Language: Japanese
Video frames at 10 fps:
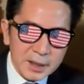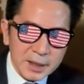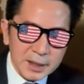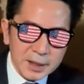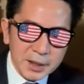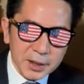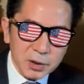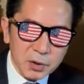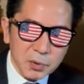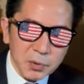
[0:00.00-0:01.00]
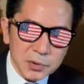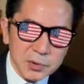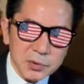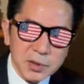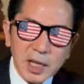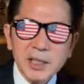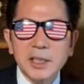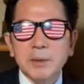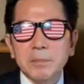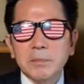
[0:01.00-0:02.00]
えー、こういう概
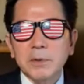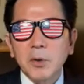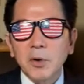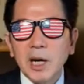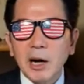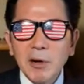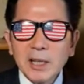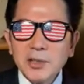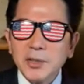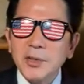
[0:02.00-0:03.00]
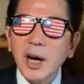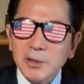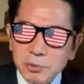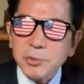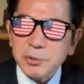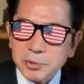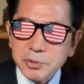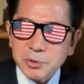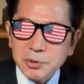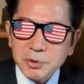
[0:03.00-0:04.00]
念も変わりつつあるという